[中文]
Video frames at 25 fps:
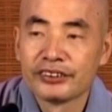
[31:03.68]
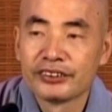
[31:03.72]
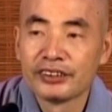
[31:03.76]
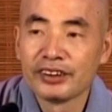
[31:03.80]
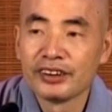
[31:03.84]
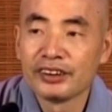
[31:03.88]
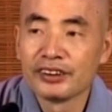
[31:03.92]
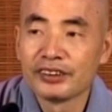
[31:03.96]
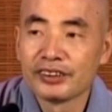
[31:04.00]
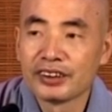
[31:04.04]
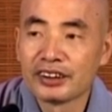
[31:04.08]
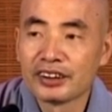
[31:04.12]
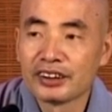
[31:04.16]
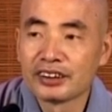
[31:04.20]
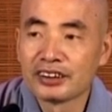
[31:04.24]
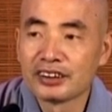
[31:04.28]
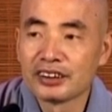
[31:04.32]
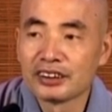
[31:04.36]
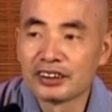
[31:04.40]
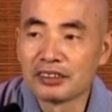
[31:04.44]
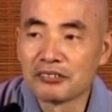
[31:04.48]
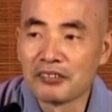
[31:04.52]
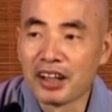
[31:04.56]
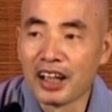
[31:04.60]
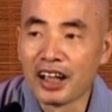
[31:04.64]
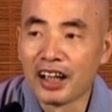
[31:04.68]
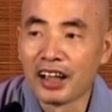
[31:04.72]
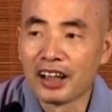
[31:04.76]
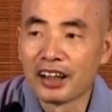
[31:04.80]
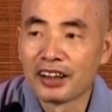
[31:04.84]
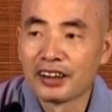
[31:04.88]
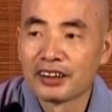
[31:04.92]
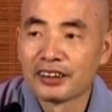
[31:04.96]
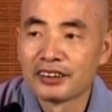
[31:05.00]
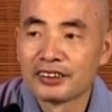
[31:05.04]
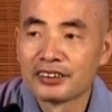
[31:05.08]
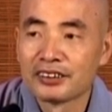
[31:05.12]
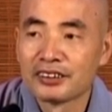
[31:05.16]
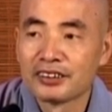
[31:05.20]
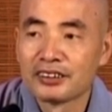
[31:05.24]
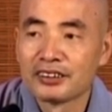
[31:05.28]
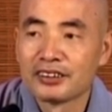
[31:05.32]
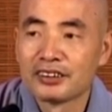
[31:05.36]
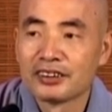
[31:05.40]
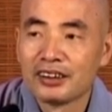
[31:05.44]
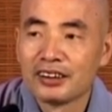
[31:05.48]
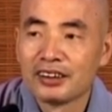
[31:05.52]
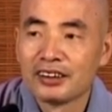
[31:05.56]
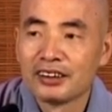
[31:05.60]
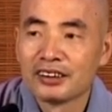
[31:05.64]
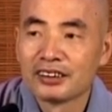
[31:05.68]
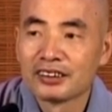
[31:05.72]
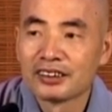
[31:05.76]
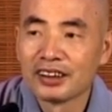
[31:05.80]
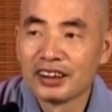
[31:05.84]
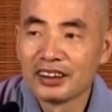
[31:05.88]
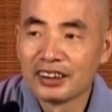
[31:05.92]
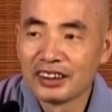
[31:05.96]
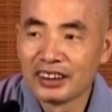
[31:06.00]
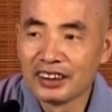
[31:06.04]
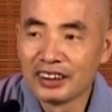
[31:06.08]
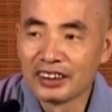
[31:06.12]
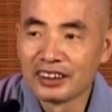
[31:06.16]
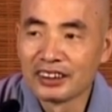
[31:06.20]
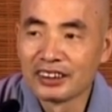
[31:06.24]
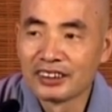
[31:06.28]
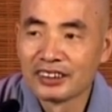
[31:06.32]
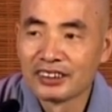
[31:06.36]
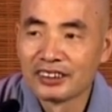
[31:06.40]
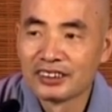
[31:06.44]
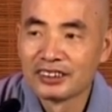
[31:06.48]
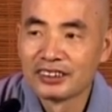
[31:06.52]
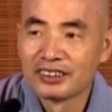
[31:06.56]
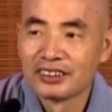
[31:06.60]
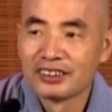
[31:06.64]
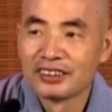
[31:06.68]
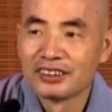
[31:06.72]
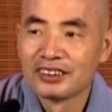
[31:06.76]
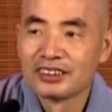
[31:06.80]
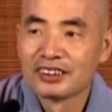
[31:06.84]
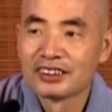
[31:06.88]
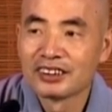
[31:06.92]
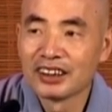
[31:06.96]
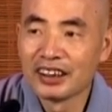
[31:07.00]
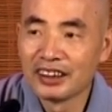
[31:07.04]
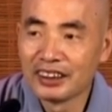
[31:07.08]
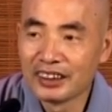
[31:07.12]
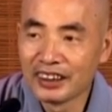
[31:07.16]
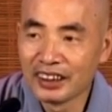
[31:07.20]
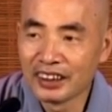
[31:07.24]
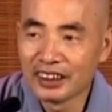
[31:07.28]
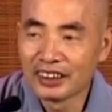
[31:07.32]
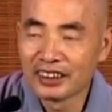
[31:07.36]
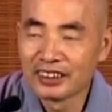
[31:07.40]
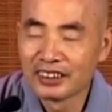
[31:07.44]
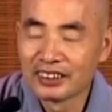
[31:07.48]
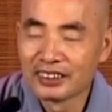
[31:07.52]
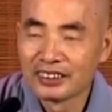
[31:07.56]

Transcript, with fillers: 最后一个是什么？正定、正念，